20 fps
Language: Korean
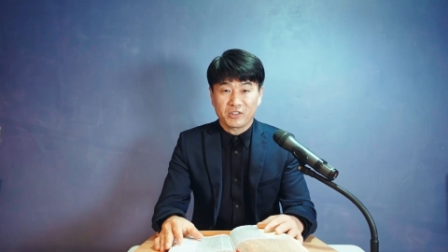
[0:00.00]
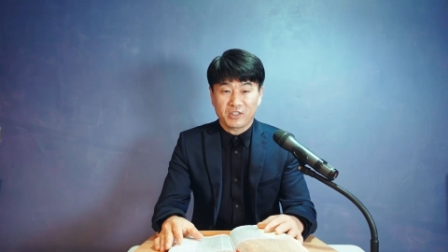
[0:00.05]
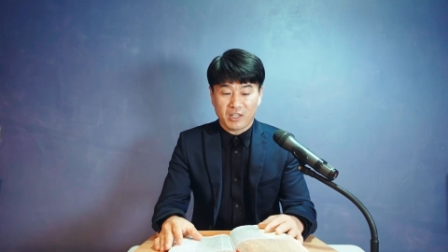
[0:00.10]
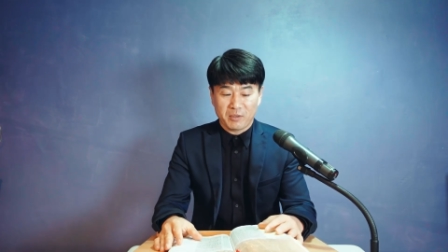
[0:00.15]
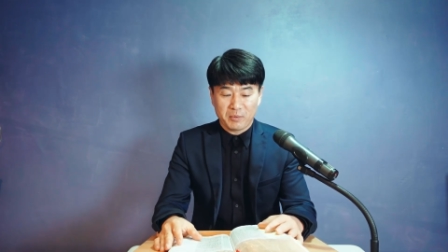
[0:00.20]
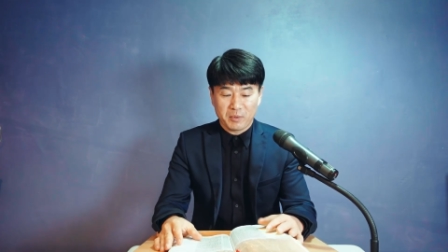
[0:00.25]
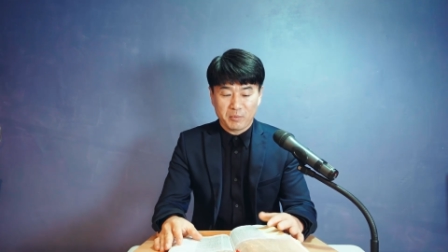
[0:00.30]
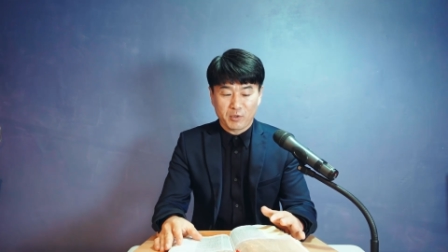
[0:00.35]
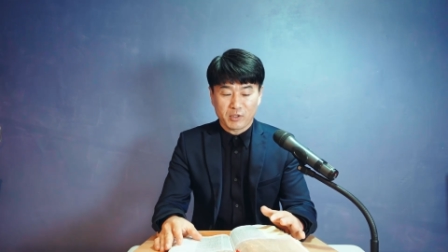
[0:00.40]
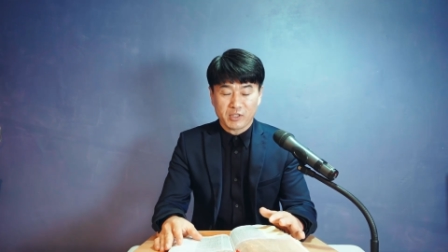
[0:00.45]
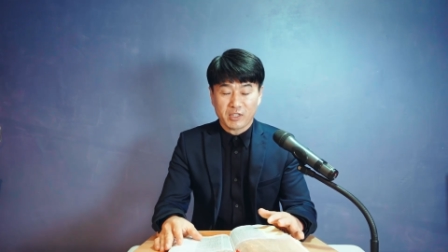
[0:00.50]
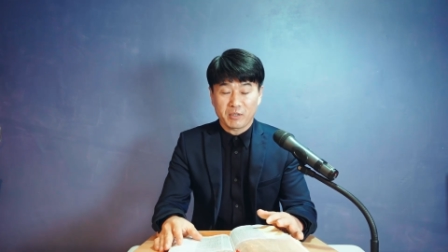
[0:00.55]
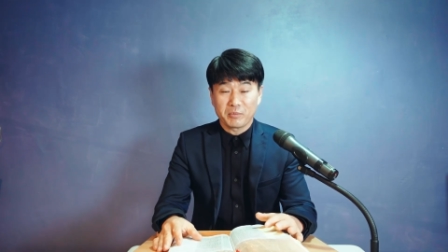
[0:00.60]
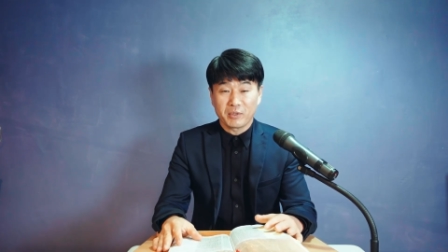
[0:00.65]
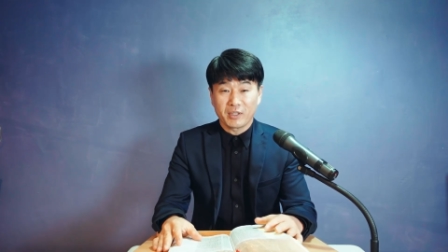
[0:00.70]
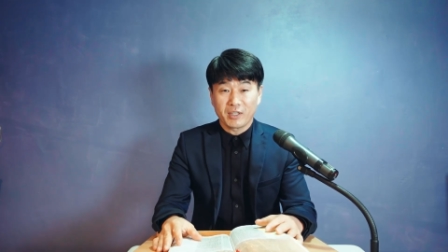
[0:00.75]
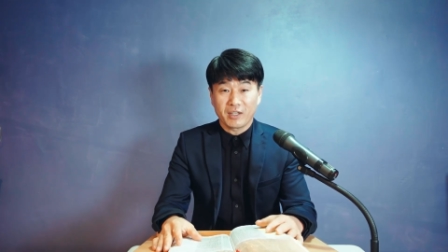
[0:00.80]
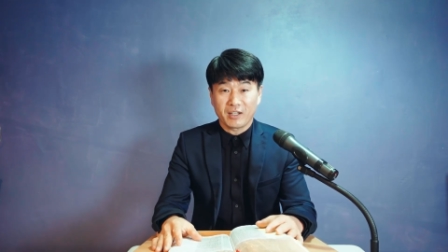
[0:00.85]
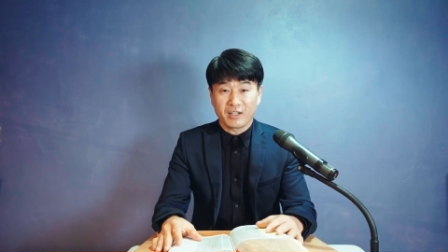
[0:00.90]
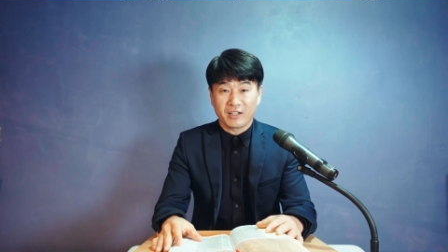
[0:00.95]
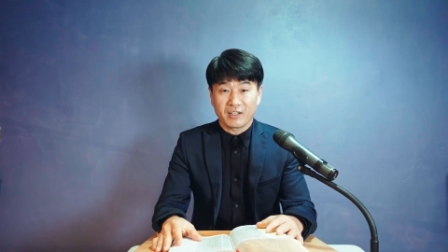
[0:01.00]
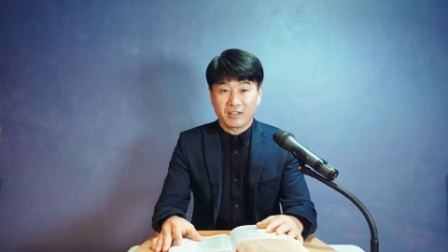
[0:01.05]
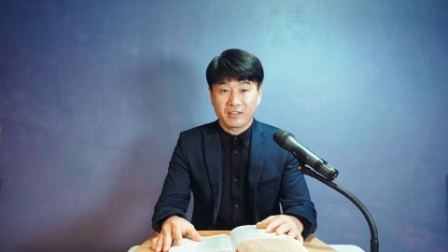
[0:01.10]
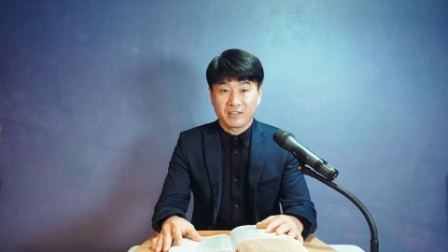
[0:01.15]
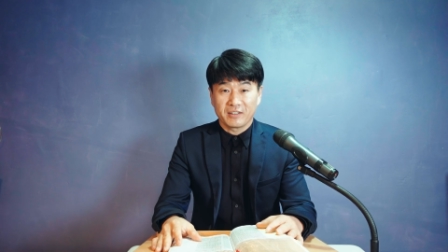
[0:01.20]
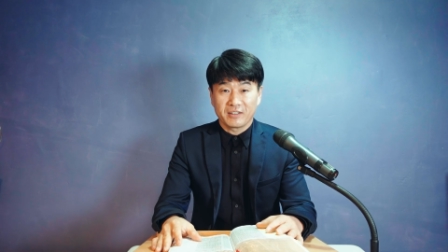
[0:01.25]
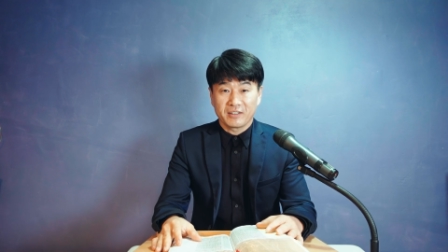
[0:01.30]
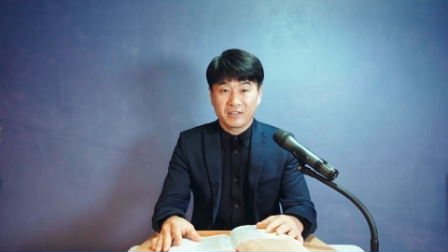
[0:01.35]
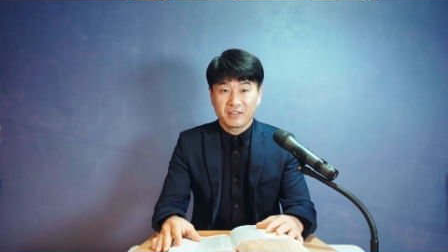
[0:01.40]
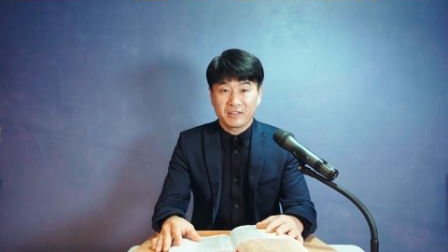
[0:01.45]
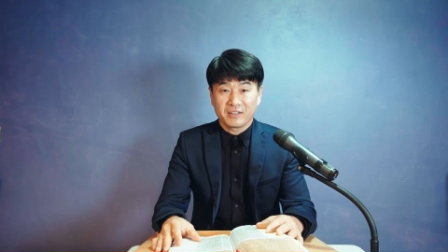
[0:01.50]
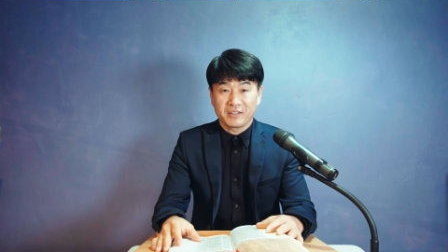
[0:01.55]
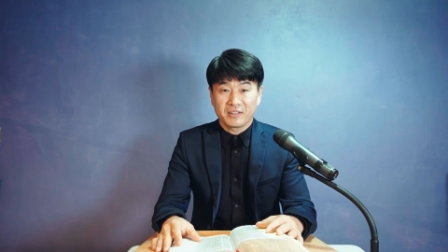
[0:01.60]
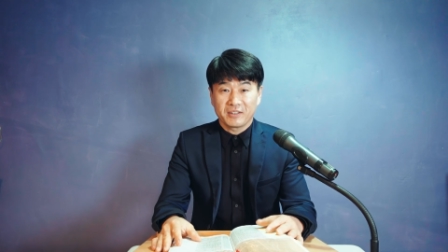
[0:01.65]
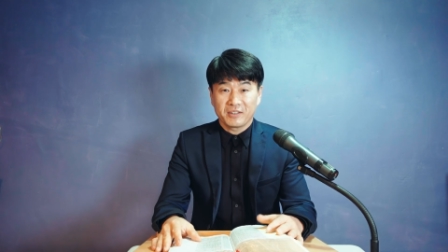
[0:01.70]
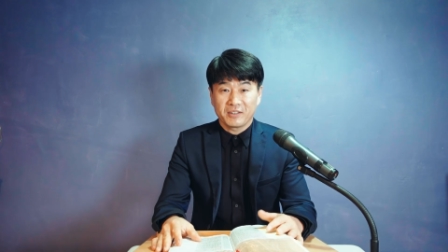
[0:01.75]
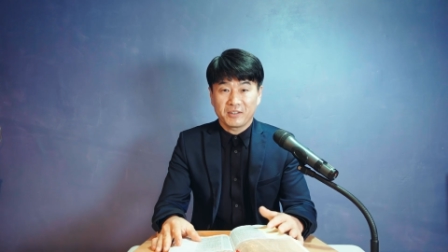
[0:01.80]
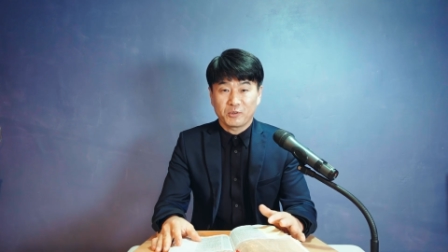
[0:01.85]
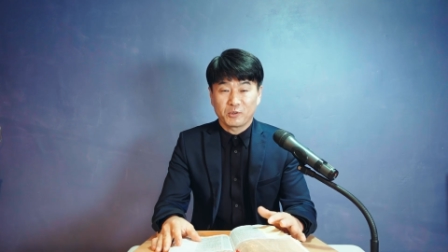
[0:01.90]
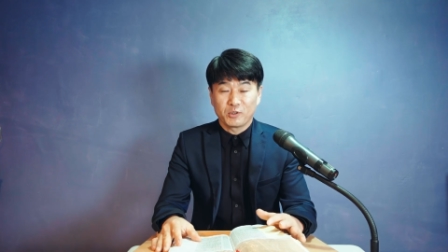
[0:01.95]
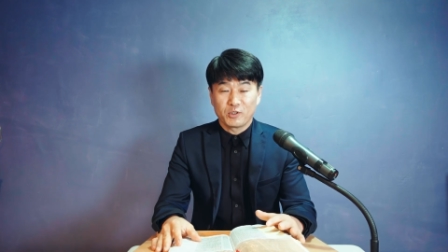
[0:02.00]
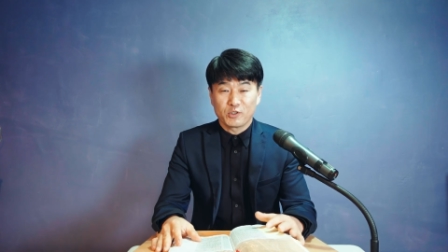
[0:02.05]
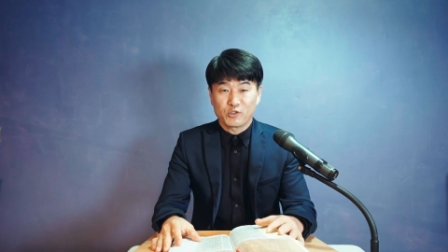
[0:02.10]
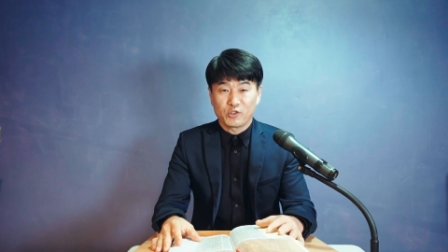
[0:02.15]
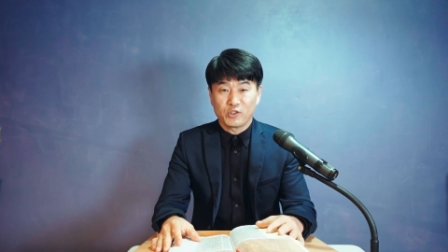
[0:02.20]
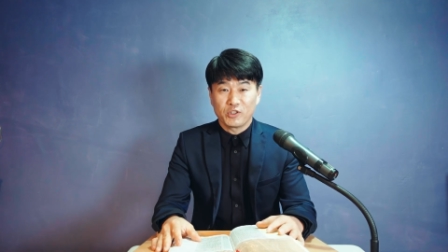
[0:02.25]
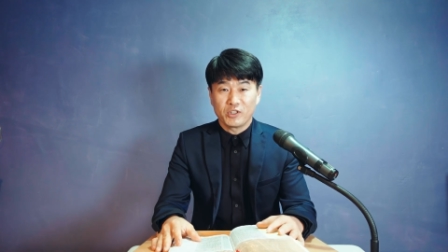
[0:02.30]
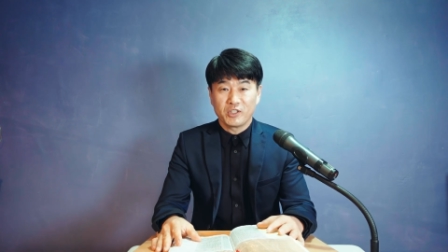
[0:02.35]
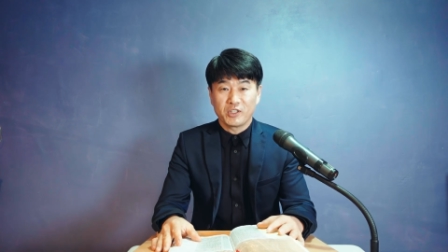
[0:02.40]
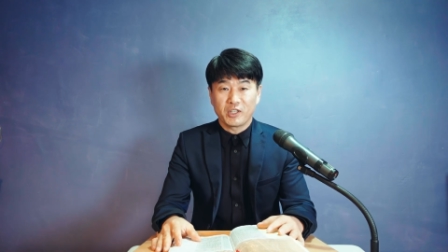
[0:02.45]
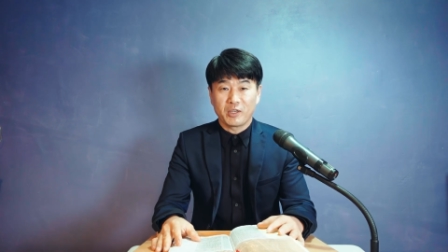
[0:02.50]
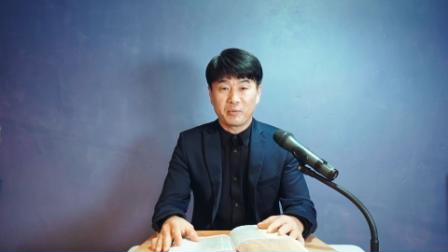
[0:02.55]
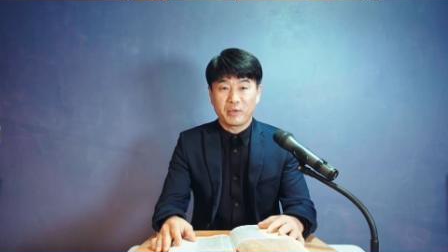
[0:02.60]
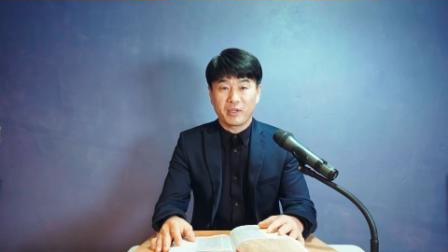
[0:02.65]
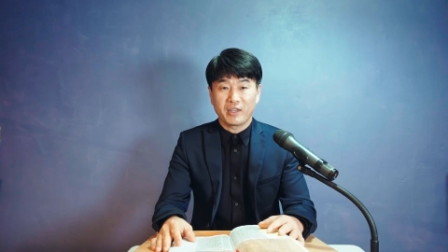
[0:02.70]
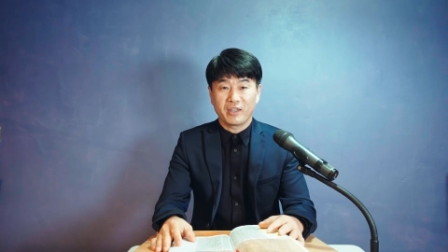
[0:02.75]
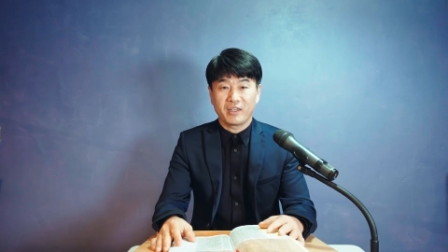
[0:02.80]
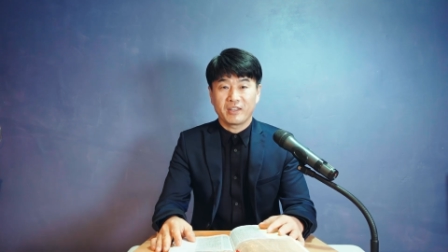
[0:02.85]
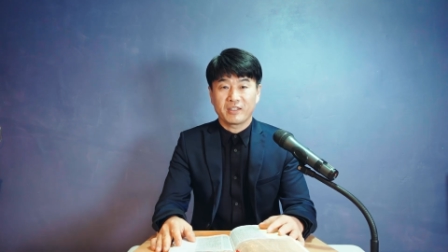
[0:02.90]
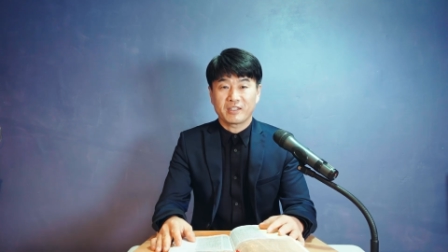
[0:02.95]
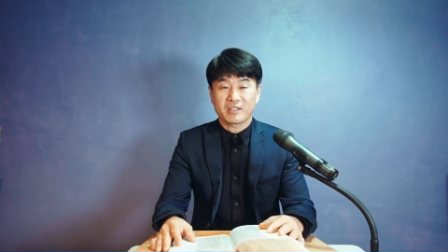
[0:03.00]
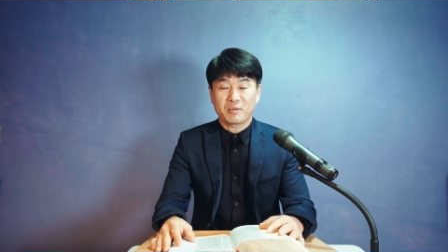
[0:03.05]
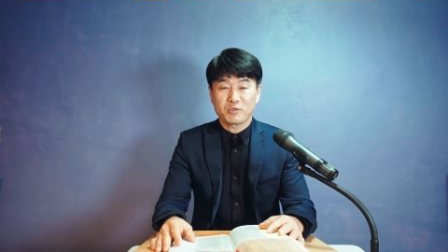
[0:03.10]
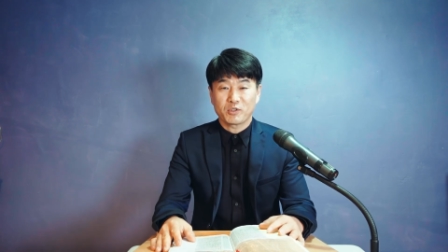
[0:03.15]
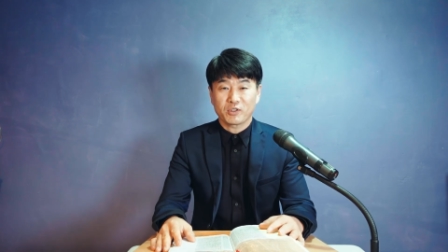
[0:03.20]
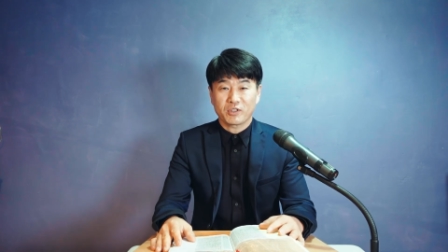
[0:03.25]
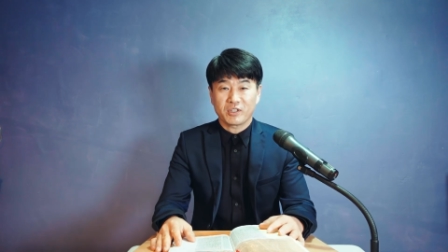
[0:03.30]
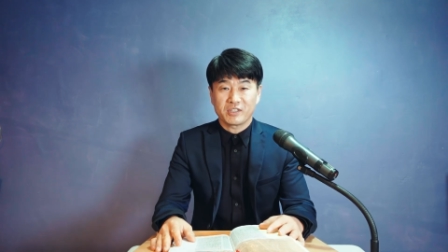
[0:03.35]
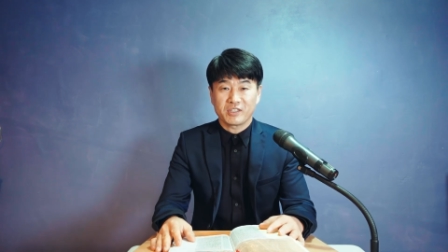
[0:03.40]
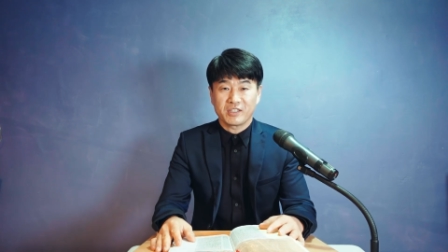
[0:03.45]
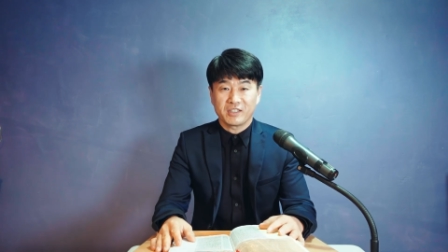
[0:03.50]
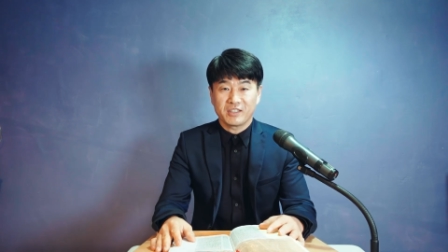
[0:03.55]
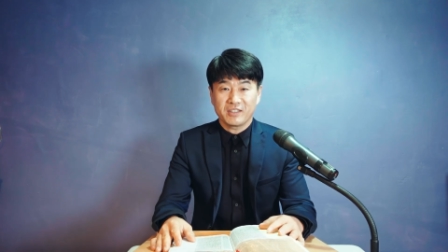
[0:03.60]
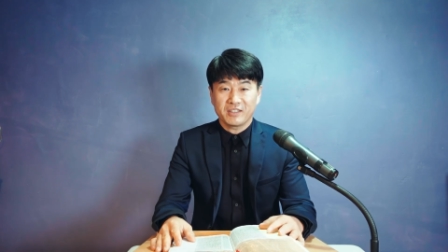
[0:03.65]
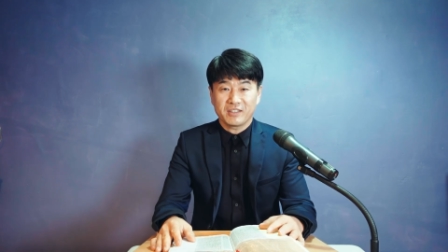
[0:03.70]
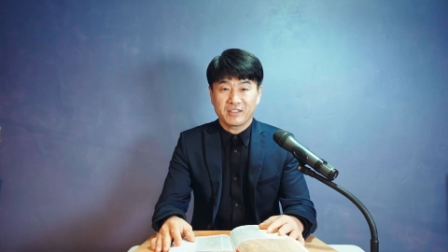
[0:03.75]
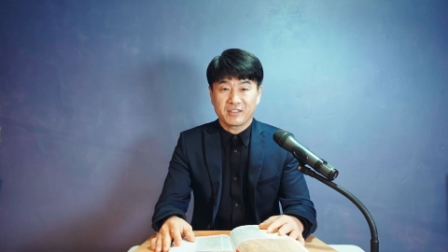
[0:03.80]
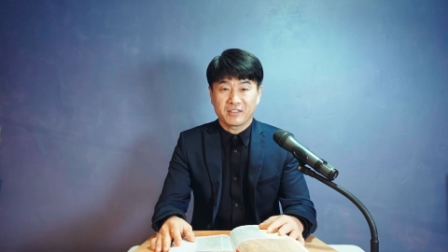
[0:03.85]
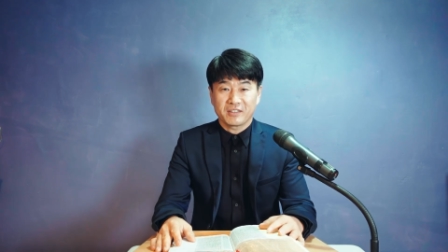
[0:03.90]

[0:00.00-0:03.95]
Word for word: 데이빗 목사입니다. 오늘 주일 예배에 참석하신